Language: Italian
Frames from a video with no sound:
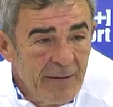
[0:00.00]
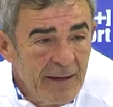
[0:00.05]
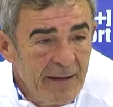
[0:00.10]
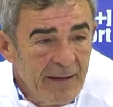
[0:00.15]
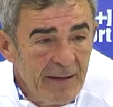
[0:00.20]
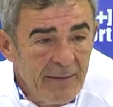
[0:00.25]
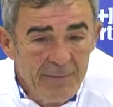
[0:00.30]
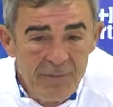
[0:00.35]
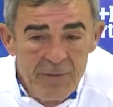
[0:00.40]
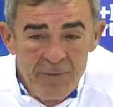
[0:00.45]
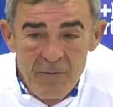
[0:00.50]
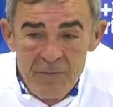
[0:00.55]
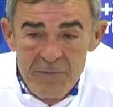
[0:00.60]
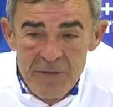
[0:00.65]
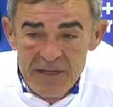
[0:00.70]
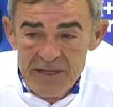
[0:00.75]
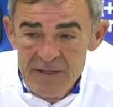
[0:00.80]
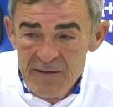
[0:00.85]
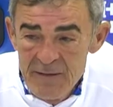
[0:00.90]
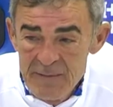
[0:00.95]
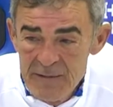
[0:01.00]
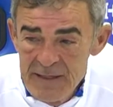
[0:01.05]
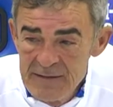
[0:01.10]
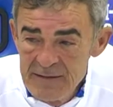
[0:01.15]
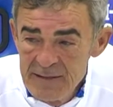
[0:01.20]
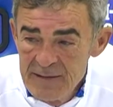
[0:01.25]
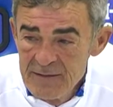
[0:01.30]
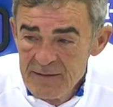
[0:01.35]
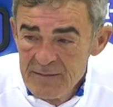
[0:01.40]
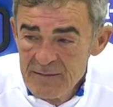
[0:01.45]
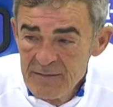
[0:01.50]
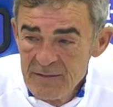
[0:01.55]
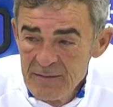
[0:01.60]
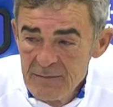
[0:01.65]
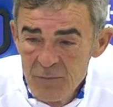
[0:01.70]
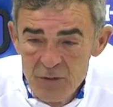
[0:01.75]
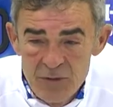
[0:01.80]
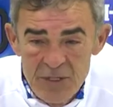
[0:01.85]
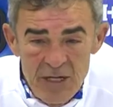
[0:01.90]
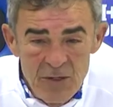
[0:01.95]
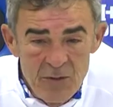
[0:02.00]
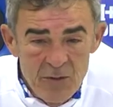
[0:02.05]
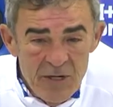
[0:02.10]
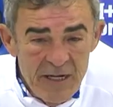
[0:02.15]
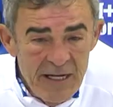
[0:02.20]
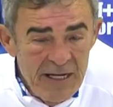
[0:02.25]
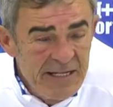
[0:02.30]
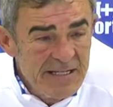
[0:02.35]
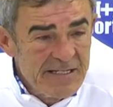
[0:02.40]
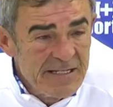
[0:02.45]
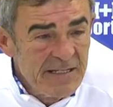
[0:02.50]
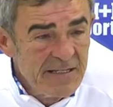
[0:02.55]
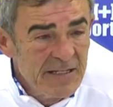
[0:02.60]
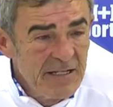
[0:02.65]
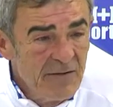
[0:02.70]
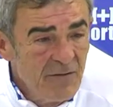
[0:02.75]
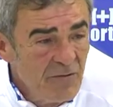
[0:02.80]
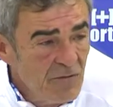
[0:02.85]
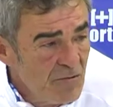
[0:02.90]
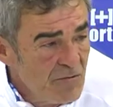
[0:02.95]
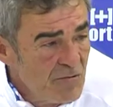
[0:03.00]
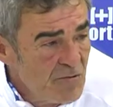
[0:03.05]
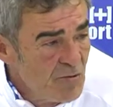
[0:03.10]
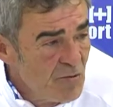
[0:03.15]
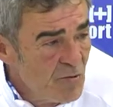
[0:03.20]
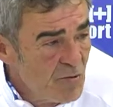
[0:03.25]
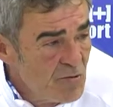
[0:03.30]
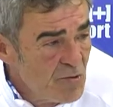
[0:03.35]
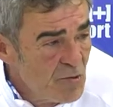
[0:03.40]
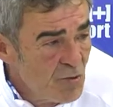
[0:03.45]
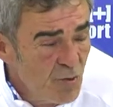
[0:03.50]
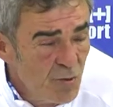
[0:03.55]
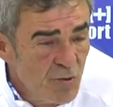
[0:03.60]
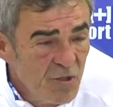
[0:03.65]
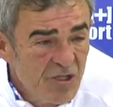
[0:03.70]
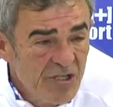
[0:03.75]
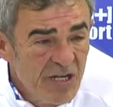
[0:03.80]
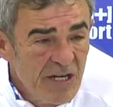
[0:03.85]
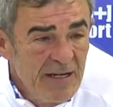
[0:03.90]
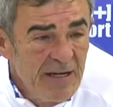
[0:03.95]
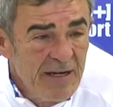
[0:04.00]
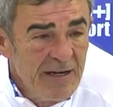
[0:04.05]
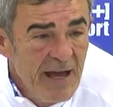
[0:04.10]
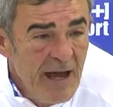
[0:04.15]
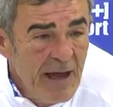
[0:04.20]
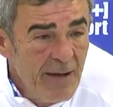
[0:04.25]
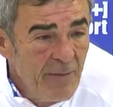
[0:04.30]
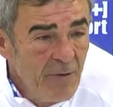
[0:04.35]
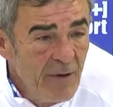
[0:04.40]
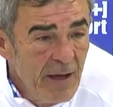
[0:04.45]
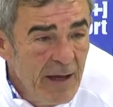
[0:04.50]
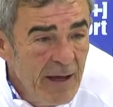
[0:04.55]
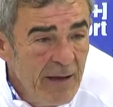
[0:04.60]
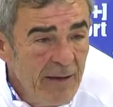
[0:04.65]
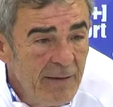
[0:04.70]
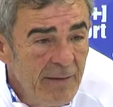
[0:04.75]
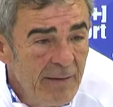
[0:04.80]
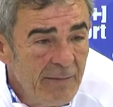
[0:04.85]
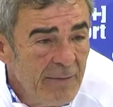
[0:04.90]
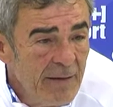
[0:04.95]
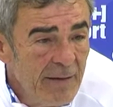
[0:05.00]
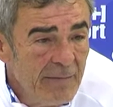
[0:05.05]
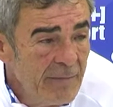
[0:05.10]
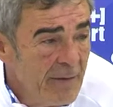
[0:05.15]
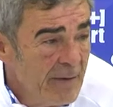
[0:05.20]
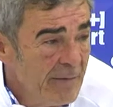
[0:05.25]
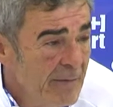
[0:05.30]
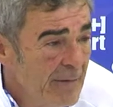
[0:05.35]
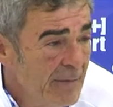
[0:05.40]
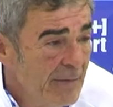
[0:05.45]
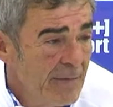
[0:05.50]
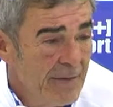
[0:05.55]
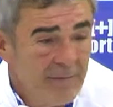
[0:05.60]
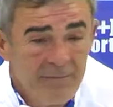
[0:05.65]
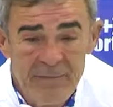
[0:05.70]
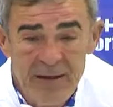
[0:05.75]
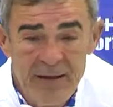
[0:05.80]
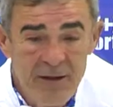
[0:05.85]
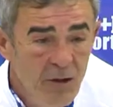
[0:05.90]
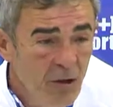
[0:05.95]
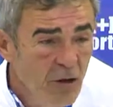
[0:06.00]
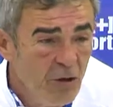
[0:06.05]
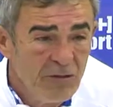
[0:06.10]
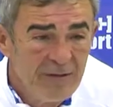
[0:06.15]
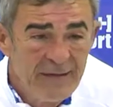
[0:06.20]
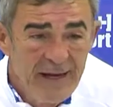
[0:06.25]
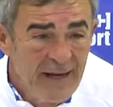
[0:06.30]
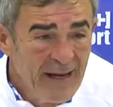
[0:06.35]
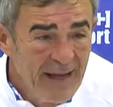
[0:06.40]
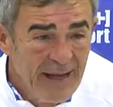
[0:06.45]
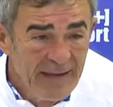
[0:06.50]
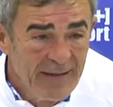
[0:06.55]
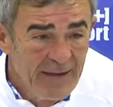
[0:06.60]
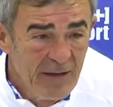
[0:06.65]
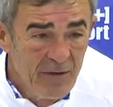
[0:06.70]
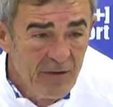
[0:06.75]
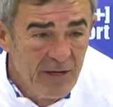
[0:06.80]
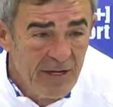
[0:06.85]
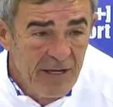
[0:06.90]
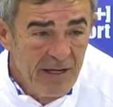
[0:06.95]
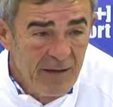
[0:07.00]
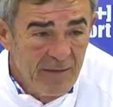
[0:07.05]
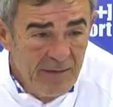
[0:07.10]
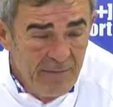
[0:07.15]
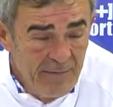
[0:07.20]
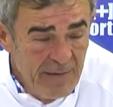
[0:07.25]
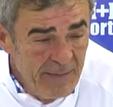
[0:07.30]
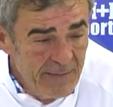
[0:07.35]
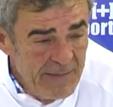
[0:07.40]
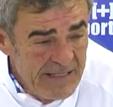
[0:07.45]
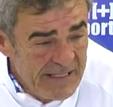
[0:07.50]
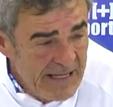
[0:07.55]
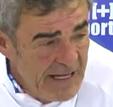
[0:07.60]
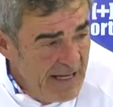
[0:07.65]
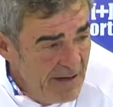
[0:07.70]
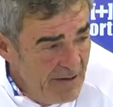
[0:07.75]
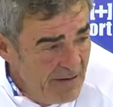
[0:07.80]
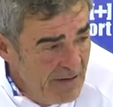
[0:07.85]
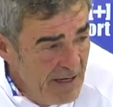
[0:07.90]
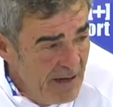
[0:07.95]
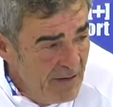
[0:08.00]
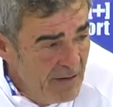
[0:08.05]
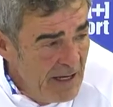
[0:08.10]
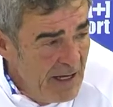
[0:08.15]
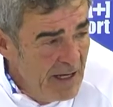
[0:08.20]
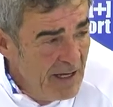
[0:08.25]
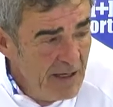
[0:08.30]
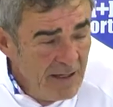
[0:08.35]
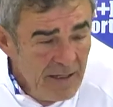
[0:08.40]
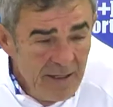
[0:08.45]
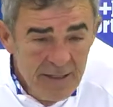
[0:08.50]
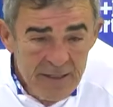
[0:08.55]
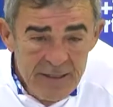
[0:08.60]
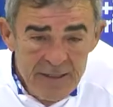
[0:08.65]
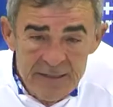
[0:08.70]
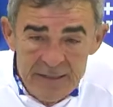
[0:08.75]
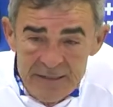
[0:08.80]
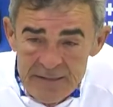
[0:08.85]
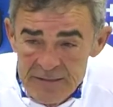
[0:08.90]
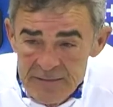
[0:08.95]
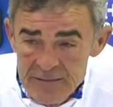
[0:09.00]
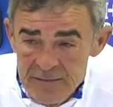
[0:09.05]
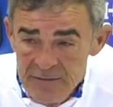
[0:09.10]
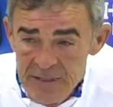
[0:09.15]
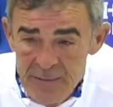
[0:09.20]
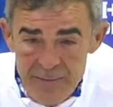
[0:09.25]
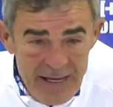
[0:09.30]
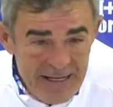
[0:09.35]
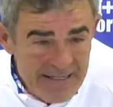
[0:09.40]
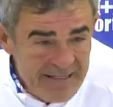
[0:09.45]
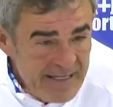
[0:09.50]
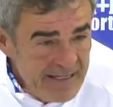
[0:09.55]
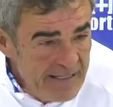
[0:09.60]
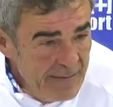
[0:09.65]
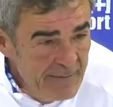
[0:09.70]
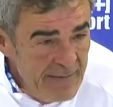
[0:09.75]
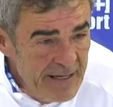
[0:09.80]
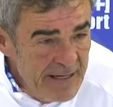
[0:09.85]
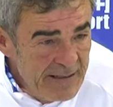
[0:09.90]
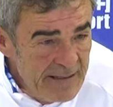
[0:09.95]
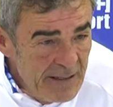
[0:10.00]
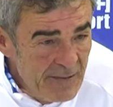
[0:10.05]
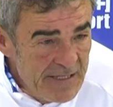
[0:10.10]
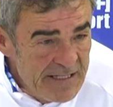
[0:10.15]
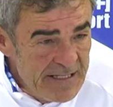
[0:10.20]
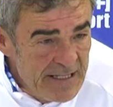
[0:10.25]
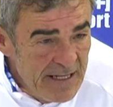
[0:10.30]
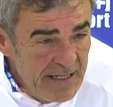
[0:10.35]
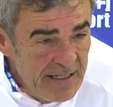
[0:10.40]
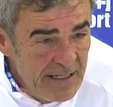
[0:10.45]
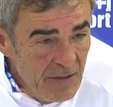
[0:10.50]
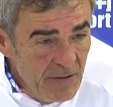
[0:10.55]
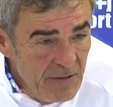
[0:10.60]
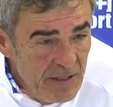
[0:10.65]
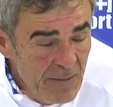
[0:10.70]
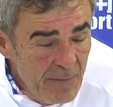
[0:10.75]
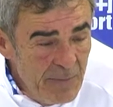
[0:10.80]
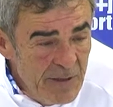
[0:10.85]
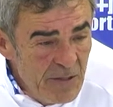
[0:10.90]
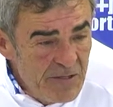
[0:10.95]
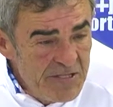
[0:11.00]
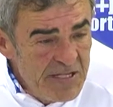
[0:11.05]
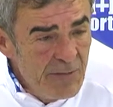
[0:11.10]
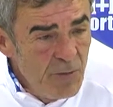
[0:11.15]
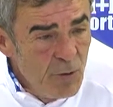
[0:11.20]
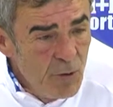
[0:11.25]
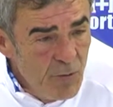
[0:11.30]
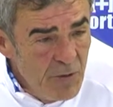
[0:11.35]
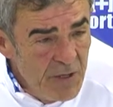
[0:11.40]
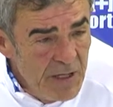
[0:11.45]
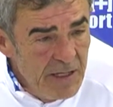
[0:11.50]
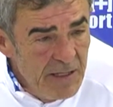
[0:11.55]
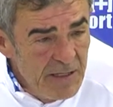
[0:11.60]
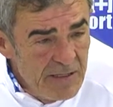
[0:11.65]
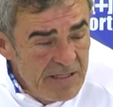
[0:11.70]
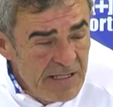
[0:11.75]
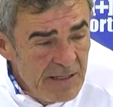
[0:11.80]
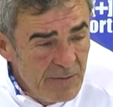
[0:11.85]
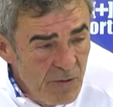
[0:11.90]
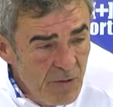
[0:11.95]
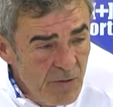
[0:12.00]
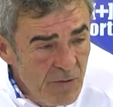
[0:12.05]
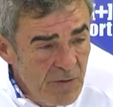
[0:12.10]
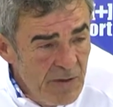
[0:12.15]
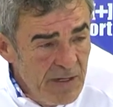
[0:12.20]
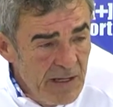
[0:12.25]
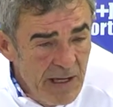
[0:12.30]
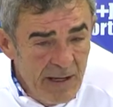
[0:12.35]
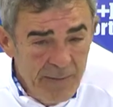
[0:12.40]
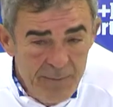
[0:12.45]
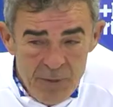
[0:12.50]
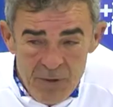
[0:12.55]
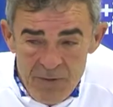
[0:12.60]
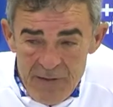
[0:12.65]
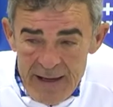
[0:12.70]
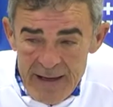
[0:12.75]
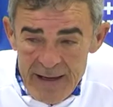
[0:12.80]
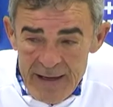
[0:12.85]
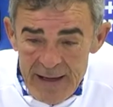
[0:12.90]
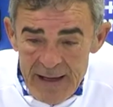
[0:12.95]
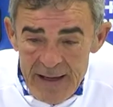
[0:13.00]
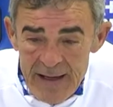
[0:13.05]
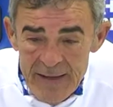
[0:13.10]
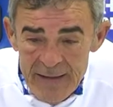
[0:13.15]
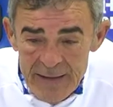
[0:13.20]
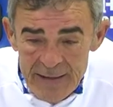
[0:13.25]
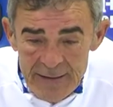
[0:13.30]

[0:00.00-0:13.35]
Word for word: perché obiettivamente il modello organizzativo su, su cui ci alleniamo è, è, è, è oltre la categoria, Vabbè, Pescara non è una, una, piazza che merita questa categoria, però siamo qui, siamo qui a provare a